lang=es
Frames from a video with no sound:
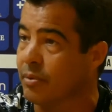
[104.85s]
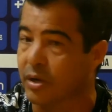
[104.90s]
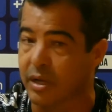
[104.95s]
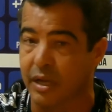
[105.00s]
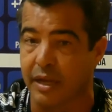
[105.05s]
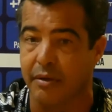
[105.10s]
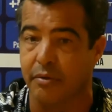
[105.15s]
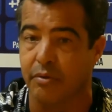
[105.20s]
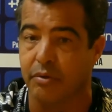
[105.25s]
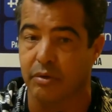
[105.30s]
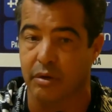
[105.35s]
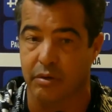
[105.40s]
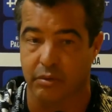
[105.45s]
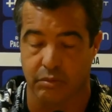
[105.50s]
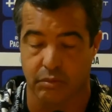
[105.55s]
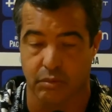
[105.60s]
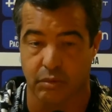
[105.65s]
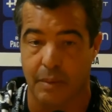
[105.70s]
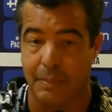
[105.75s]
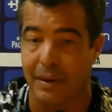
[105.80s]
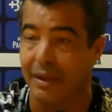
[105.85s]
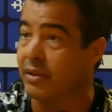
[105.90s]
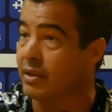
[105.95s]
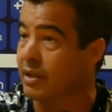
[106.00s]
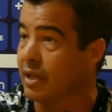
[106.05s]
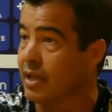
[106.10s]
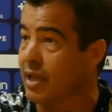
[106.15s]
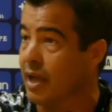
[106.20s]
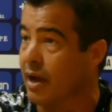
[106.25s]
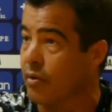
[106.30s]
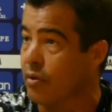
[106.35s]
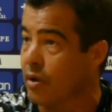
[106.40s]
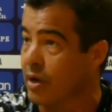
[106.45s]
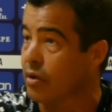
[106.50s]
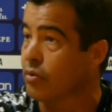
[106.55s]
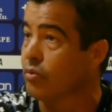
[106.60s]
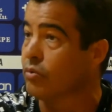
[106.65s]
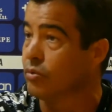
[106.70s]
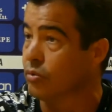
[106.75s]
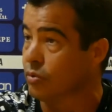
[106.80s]
Porque es una plantilla, un,
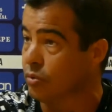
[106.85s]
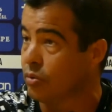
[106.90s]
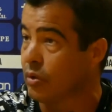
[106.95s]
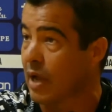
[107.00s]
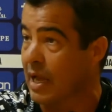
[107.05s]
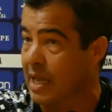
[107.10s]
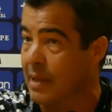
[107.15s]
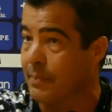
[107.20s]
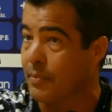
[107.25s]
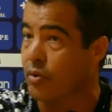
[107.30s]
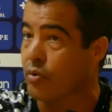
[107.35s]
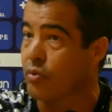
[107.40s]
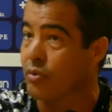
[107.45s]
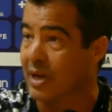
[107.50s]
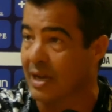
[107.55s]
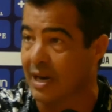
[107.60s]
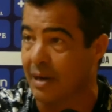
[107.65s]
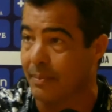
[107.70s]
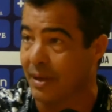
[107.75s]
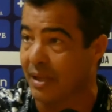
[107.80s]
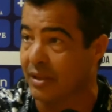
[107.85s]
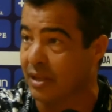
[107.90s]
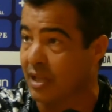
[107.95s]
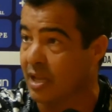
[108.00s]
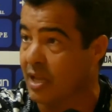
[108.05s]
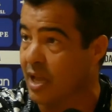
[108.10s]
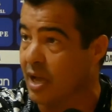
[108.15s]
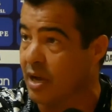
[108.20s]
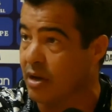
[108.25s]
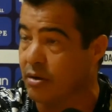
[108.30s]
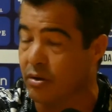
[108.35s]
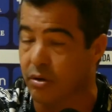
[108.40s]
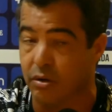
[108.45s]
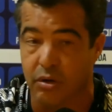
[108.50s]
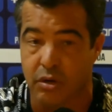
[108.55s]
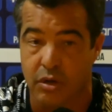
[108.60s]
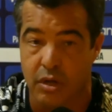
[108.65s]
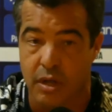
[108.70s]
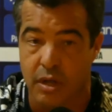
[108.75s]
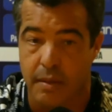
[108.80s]
un, equipo con una gran plantilla, con
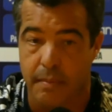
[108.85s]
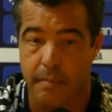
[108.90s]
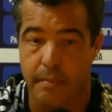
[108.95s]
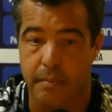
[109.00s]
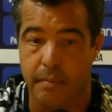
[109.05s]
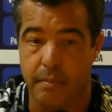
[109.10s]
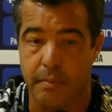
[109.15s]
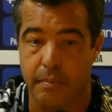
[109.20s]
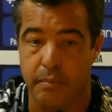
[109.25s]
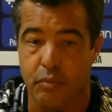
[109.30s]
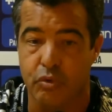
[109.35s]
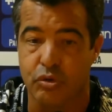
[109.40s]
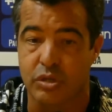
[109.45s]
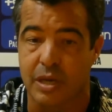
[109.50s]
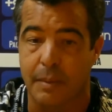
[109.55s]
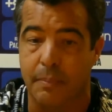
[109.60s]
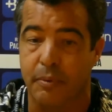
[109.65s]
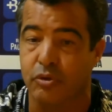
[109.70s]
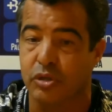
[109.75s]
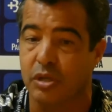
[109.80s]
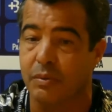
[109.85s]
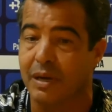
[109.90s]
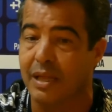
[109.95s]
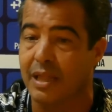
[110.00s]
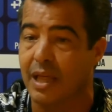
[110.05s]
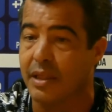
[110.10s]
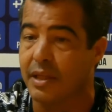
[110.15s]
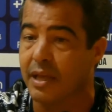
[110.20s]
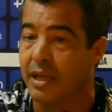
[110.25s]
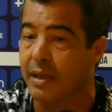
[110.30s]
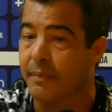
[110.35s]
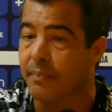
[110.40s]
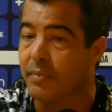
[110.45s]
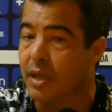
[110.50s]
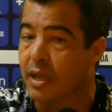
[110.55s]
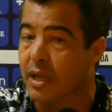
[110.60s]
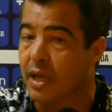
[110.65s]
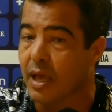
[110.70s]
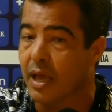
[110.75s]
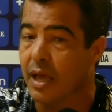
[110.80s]
muchas posibilidades
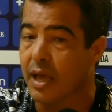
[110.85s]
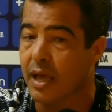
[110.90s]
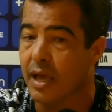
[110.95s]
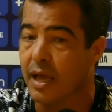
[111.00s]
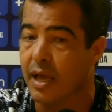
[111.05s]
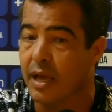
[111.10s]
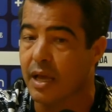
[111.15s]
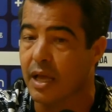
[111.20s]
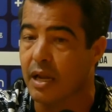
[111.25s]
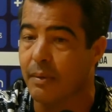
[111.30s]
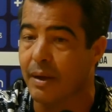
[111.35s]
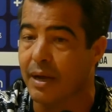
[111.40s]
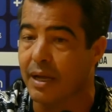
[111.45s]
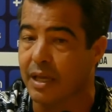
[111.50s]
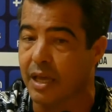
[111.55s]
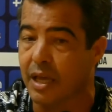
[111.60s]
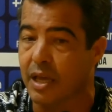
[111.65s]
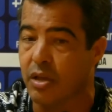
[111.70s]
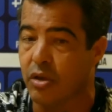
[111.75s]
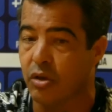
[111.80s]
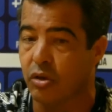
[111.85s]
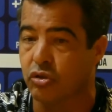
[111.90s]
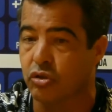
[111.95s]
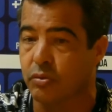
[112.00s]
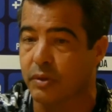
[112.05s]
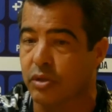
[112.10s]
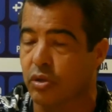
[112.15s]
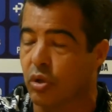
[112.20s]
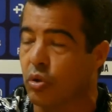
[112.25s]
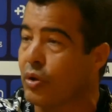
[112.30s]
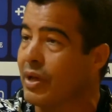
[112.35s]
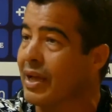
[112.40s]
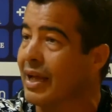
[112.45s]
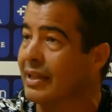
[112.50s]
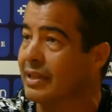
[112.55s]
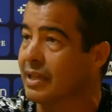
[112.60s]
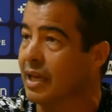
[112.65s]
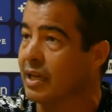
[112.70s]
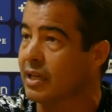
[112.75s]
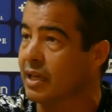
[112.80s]
en el banquillo, sobre todo en
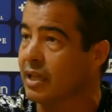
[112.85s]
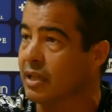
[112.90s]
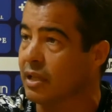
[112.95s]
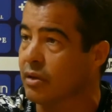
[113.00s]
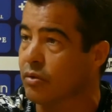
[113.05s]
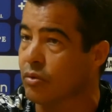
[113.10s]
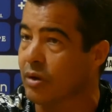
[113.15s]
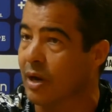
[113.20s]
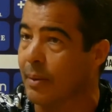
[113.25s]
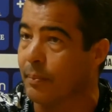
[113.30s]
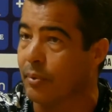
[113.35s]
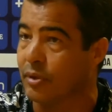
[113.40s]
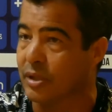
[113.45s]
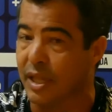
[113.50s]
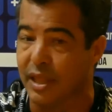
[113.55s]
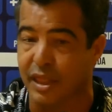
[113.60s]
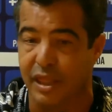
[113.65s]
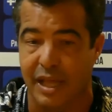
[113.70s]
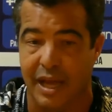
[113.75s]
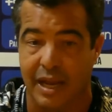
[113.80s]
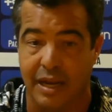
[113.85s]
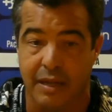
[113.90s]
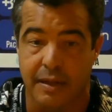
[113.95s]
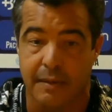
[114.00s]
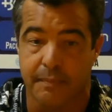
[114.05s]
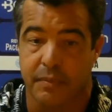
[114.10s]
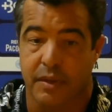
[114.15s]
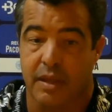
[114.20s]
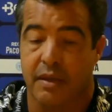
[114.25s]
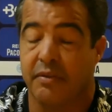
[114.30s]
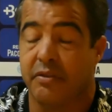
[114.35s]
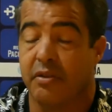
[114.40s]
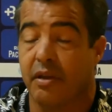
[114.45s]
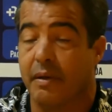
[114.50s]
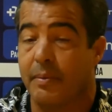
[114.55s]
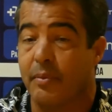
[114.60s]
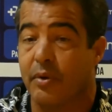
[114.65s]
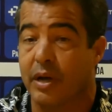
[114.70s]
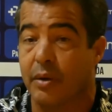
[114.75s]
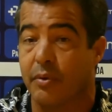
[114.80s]
ataque, tiene un gran potencial y
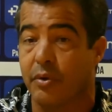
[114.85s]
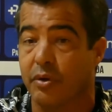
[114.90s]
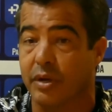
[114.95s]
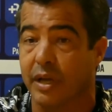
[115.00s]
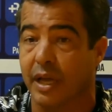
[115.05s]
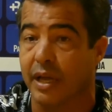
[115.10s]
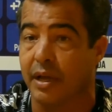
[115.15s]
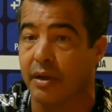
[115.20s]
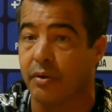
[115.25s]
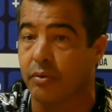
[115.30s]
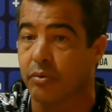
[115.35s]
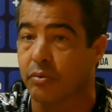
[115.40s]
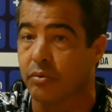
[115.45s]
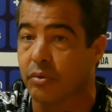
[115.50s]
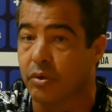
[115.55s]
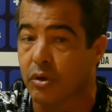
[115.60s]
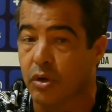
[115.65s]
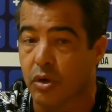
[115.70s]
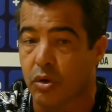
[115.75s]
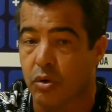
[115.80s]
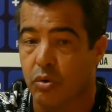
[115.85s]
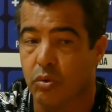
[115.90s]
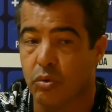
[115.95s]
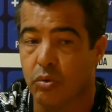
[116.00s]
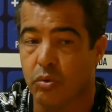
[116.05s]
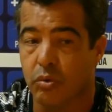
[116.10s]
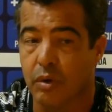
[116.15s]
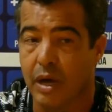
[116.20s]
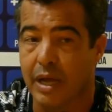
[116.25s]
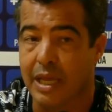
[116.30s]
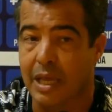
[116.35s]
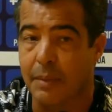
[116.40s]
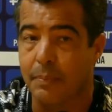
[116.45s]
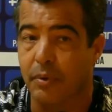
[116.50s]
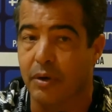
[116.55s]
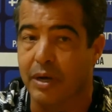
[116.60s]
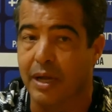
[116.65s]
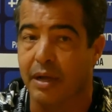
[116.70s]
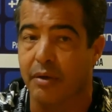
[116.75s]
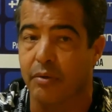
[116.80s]
sabemos que, bueno, que es un, un
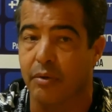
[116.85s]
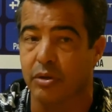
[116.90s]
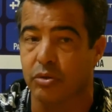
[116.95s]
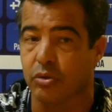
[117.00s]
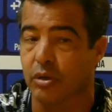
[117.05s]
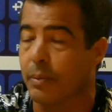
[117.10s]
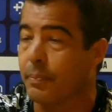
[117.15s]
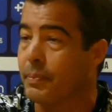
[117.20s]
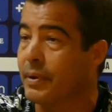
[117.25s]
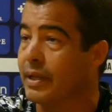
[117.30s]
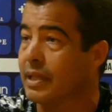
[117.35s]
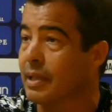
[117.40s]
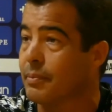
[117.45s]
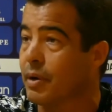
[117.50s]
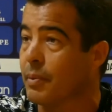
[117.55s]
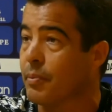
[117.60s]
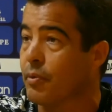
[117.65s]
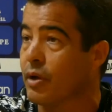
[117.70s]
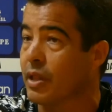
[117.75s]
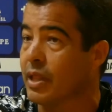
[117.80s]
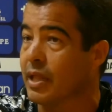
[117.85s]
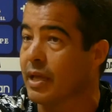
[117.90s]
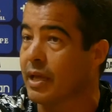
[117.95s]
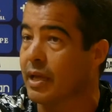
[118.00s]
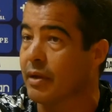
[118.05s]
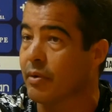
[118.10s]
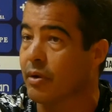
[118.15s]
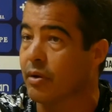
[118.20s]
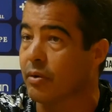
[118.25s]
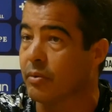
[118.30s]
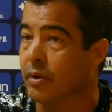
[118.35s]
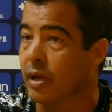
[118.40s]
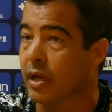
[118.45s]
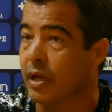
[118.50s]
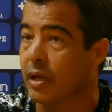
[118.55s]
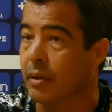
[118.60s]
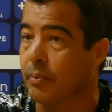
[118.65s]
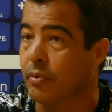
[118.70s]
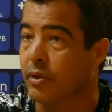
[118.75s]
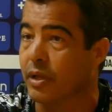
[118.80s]
equipo que cuanto despierte pues puede,
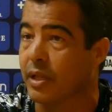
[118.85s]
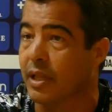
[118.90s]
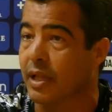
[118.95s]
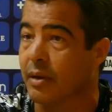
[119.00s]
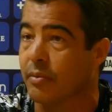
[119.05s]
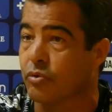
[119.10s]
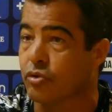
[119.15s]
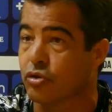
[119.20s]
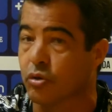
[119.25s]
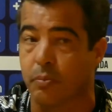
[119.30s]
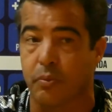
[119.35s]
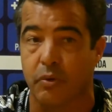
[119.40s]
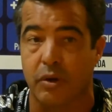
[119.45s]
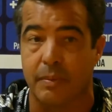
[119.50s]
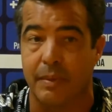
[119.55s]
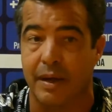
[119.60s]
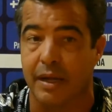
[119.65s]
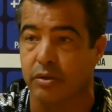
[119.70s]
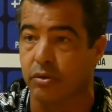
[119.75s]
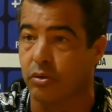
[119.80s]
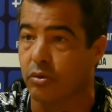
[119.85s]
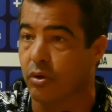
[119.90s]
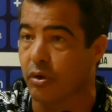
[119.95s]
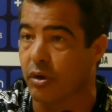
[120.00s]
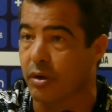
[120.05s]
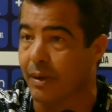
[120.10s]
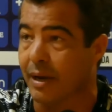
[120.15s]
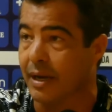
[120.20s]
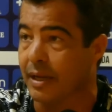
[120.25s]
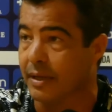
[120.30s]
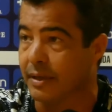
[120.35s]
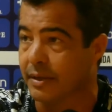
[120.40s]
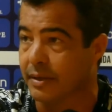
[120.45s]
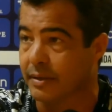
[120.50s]
eh, puede dar muchos problemas a todos los rivales.